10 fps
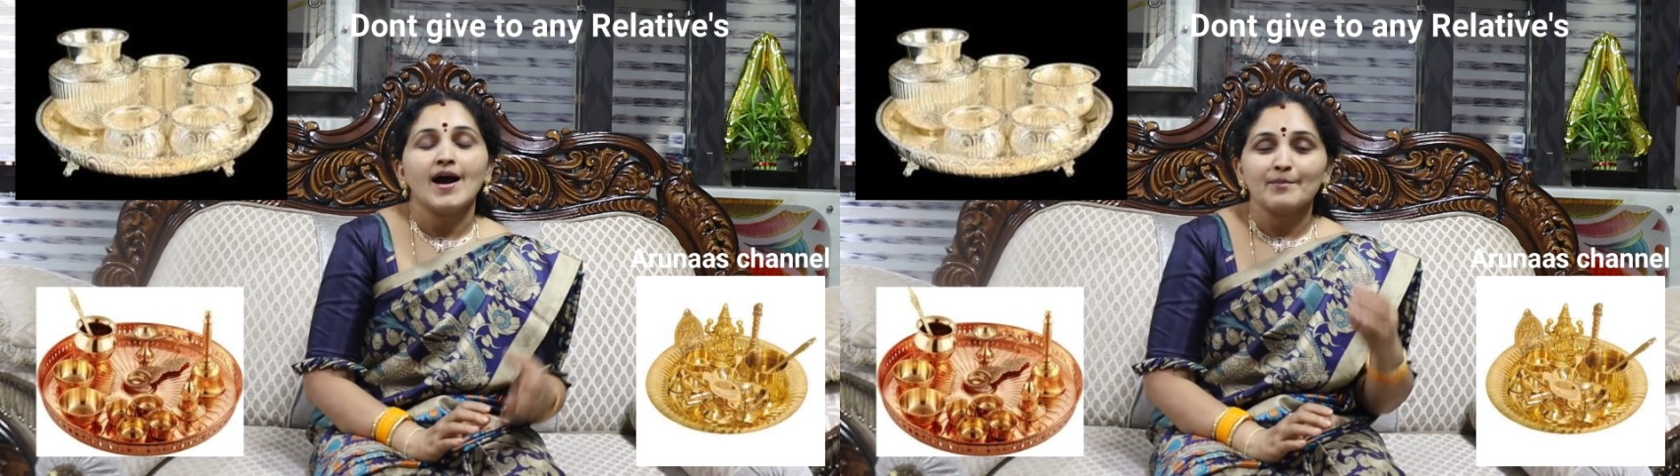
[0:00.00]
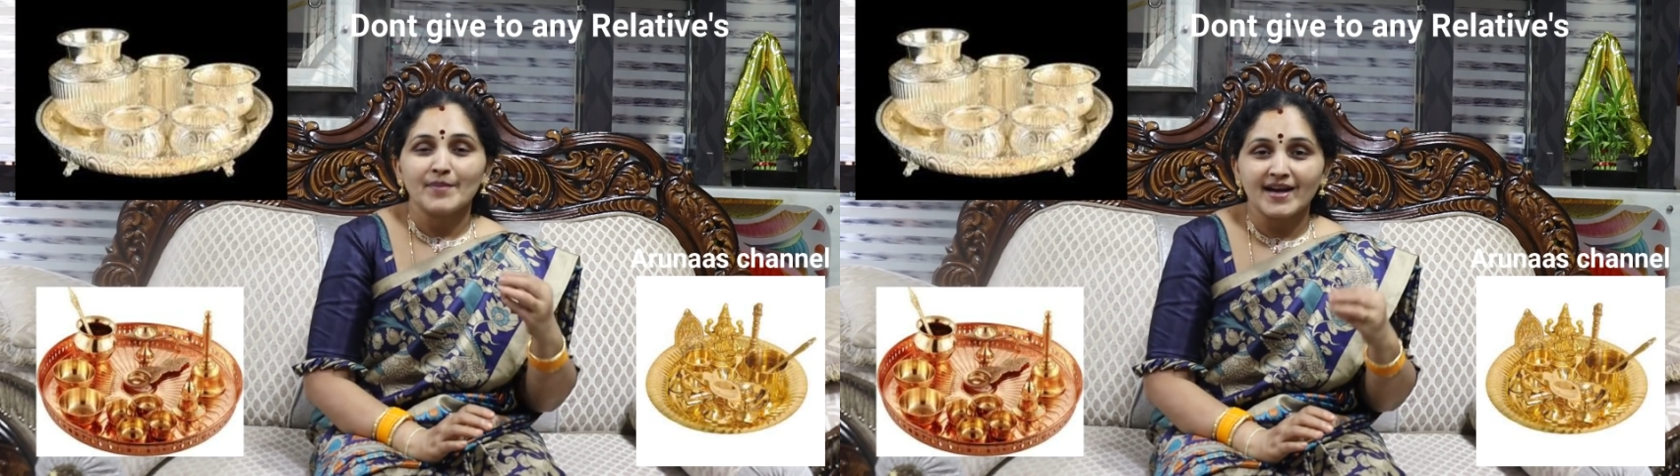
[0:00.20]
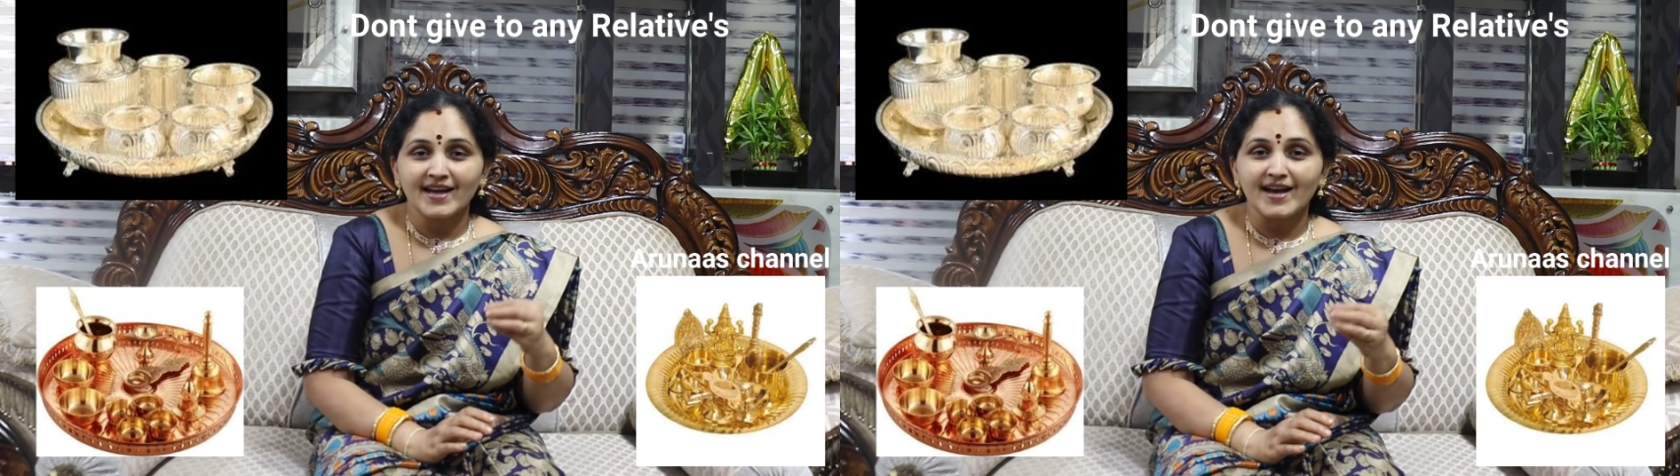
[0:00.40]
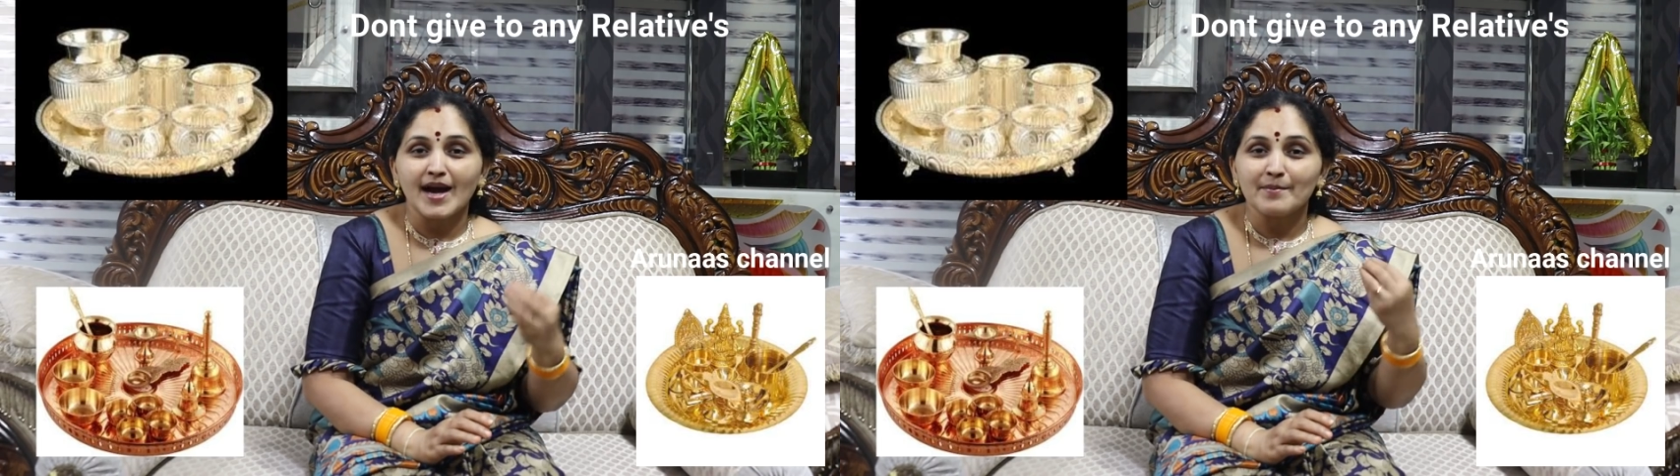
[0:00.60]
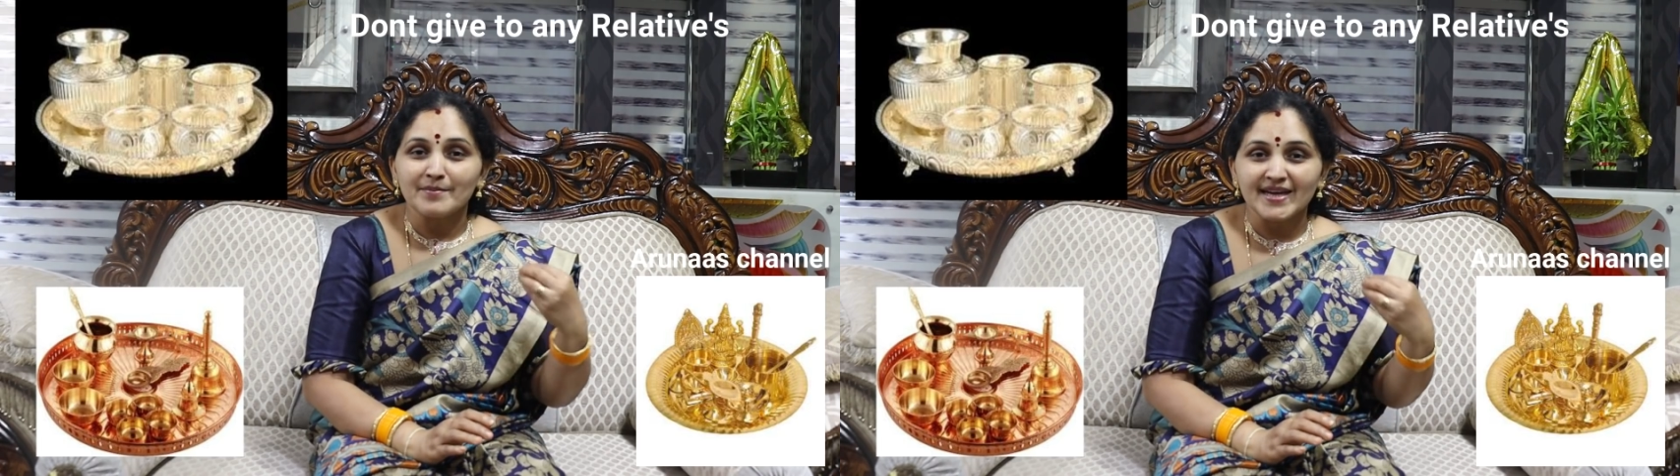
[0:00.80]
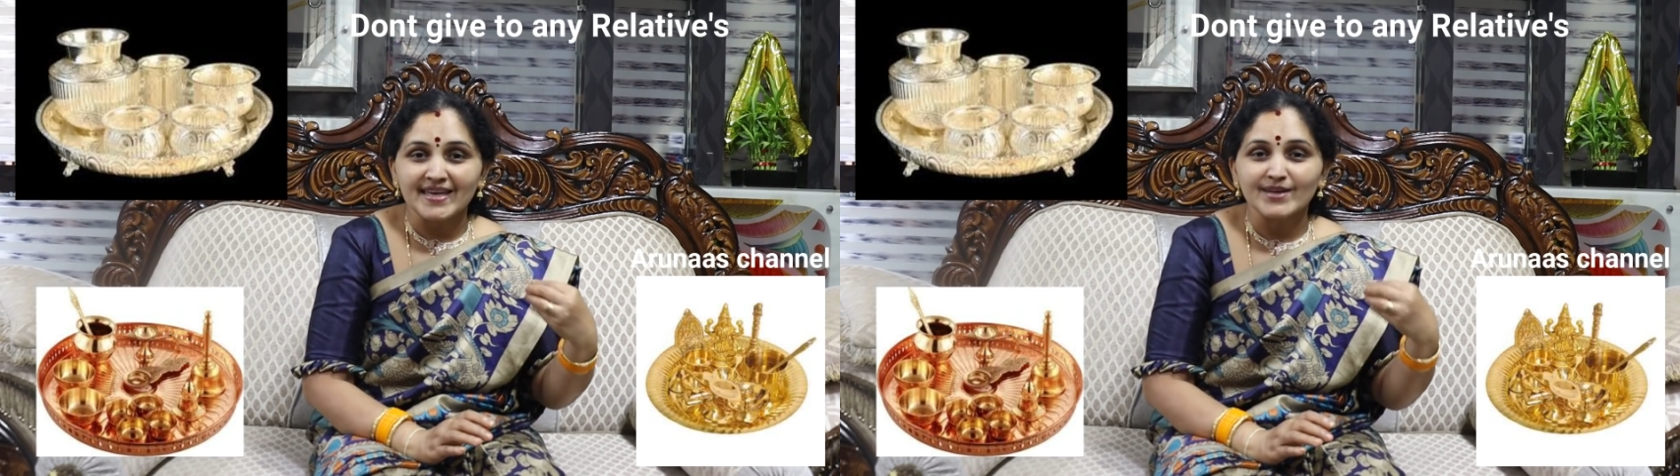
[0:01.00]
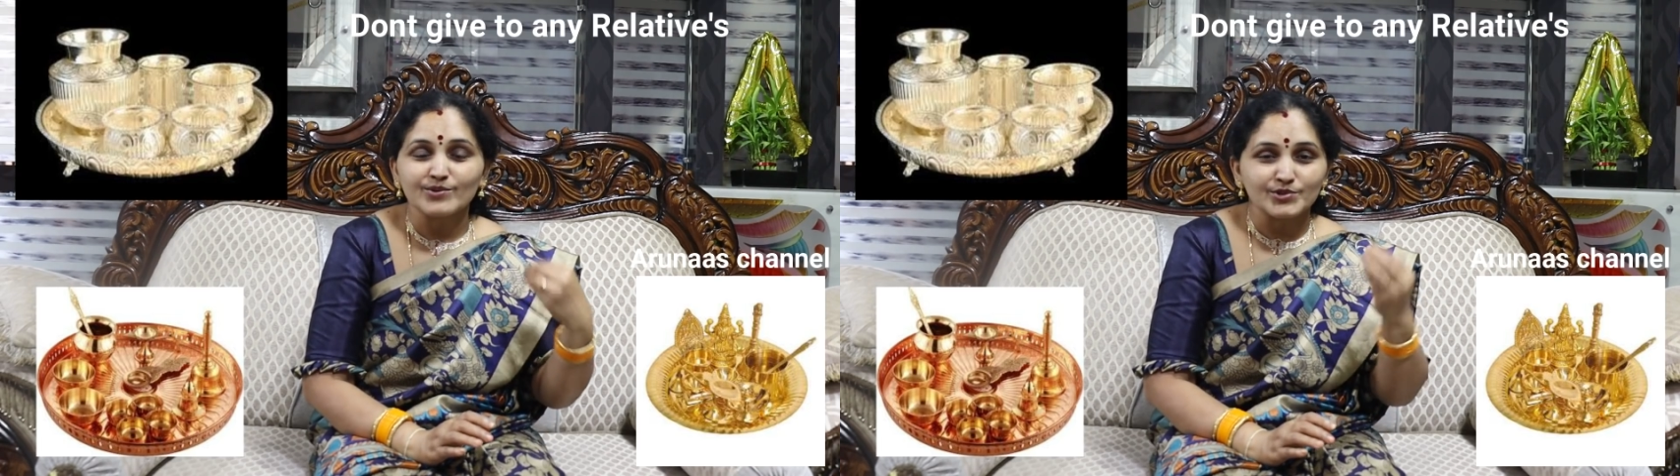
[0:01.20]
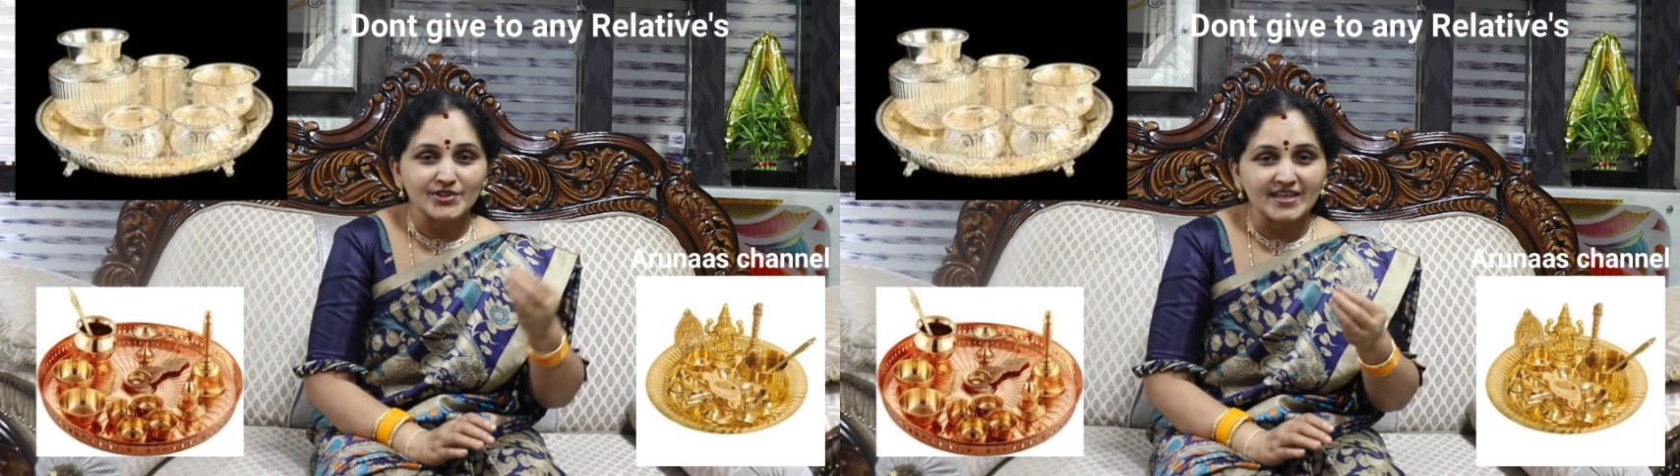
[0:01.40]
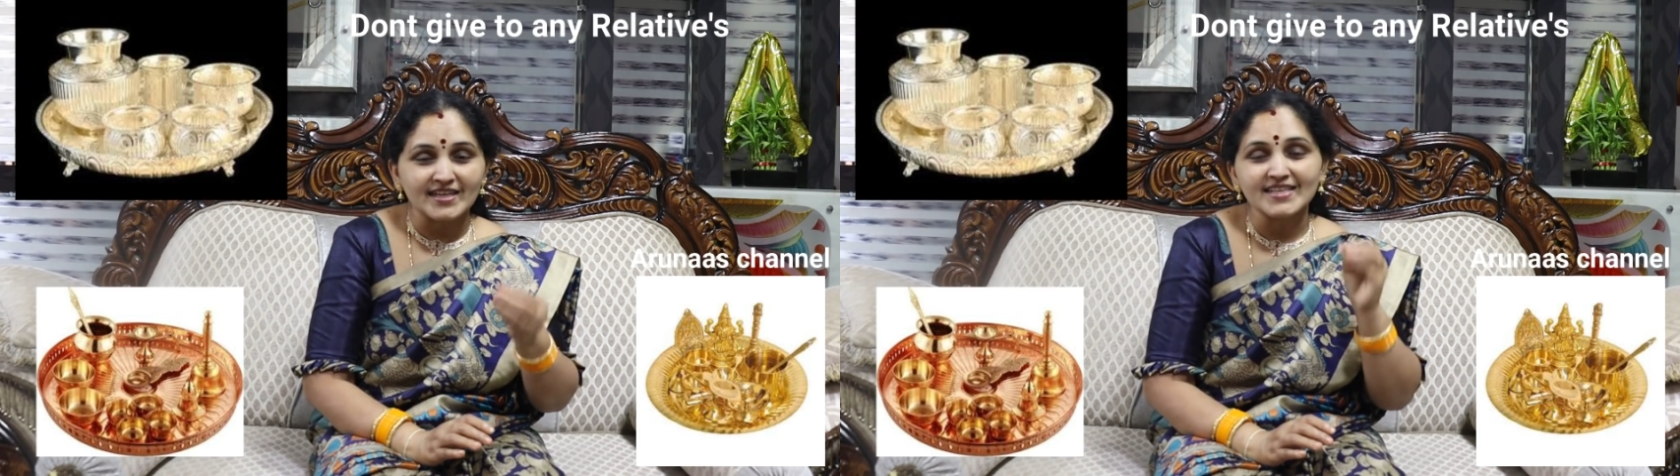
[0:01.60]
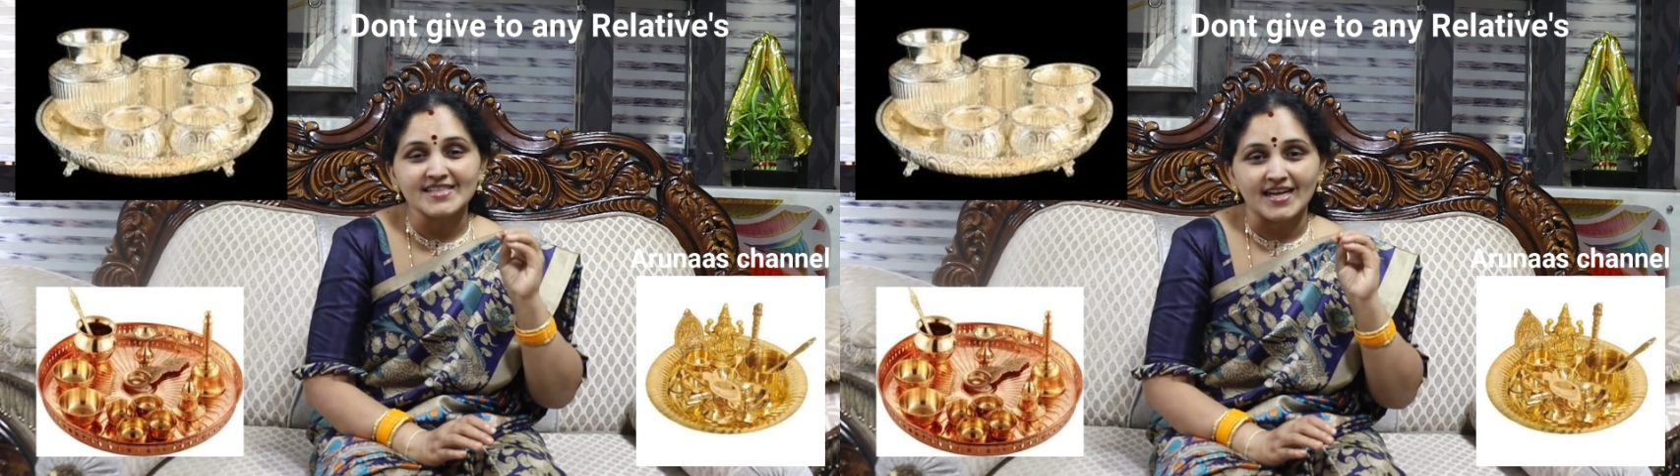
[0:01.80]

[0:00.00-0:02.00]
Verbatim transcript: అమ్మ ఇంకా అమ్మకి కూతురు అంటే